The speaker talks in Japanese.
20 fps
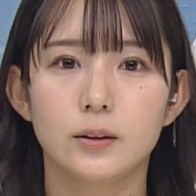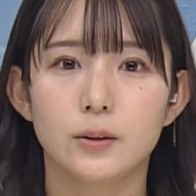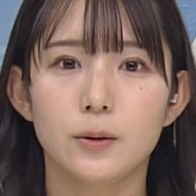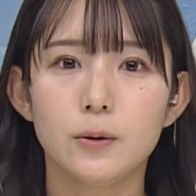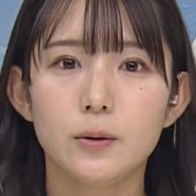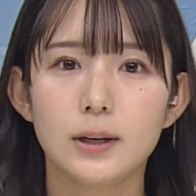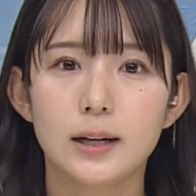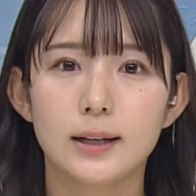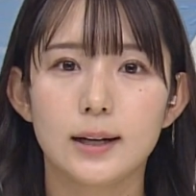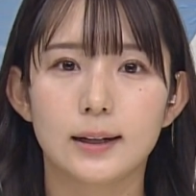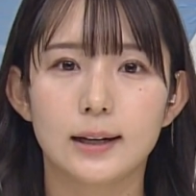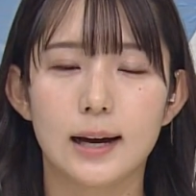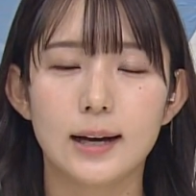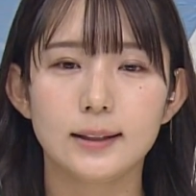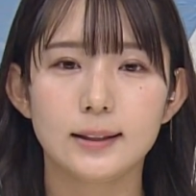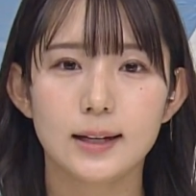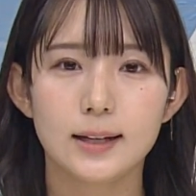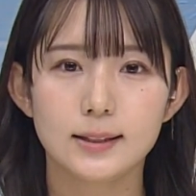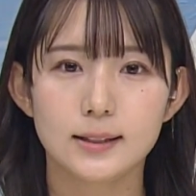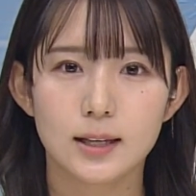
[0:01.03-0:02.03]
今日から解
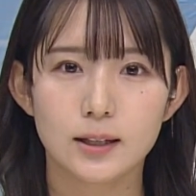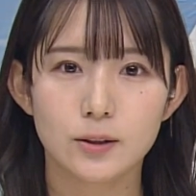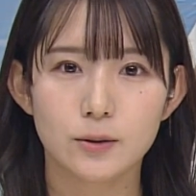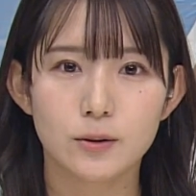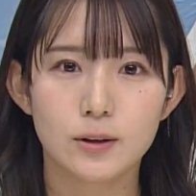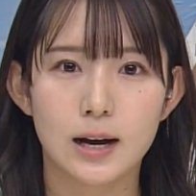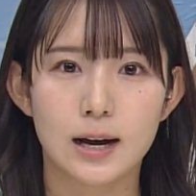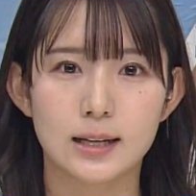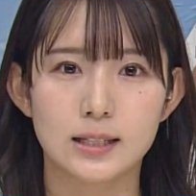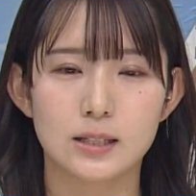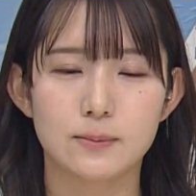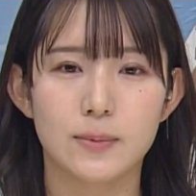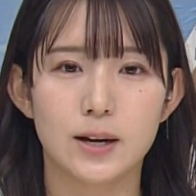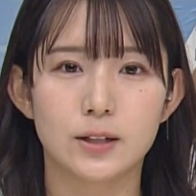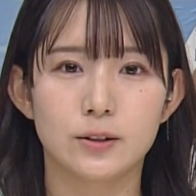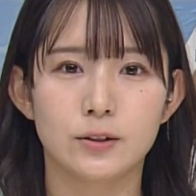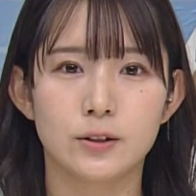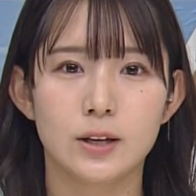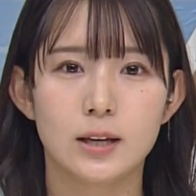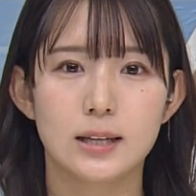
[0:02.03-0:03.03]
体作業が始ま
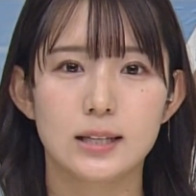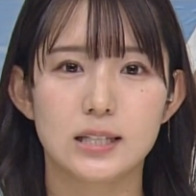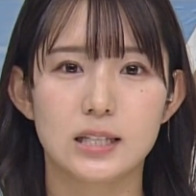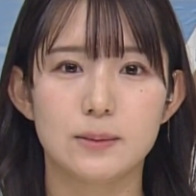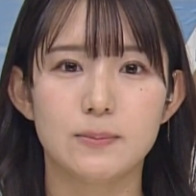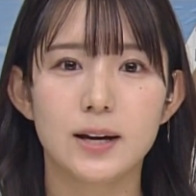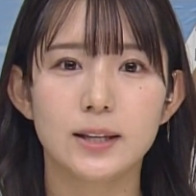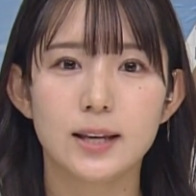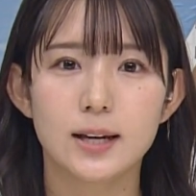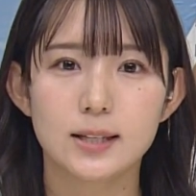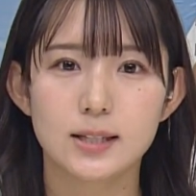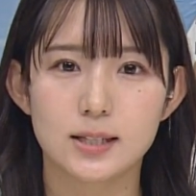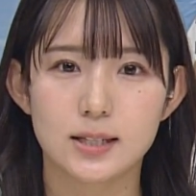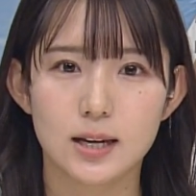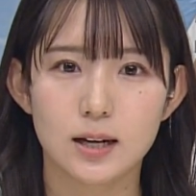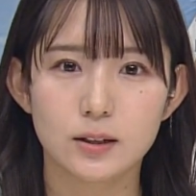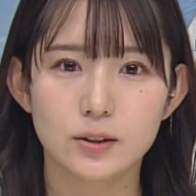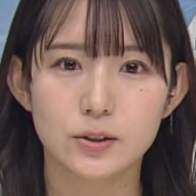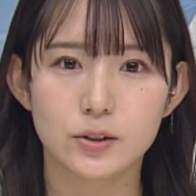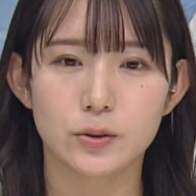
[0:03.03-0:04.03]
る島田市
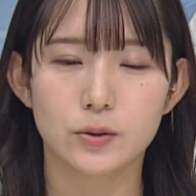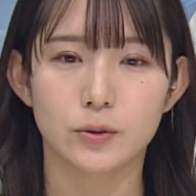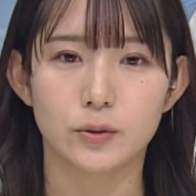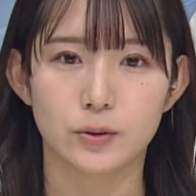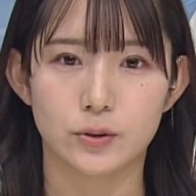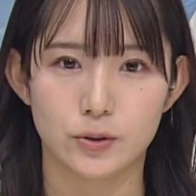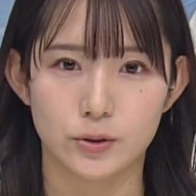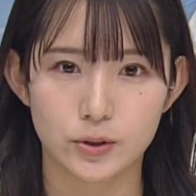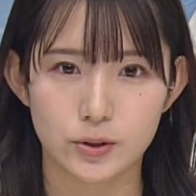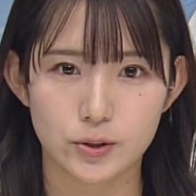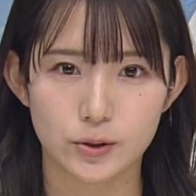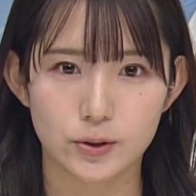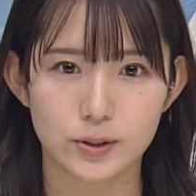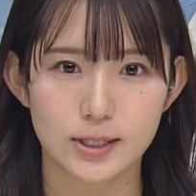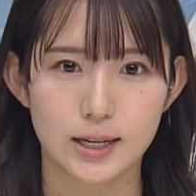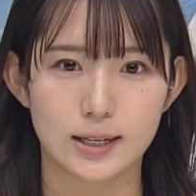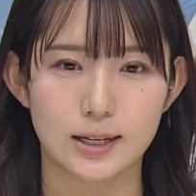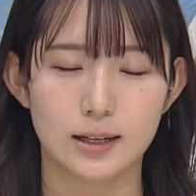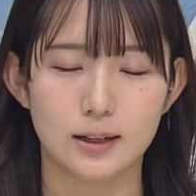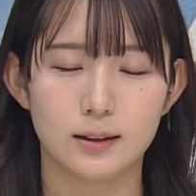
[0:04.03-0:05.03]
役所の旧庁舎
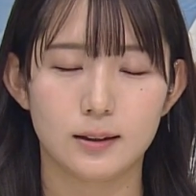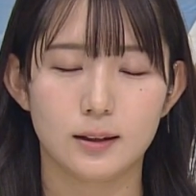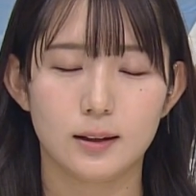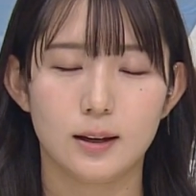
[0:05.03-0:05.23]
に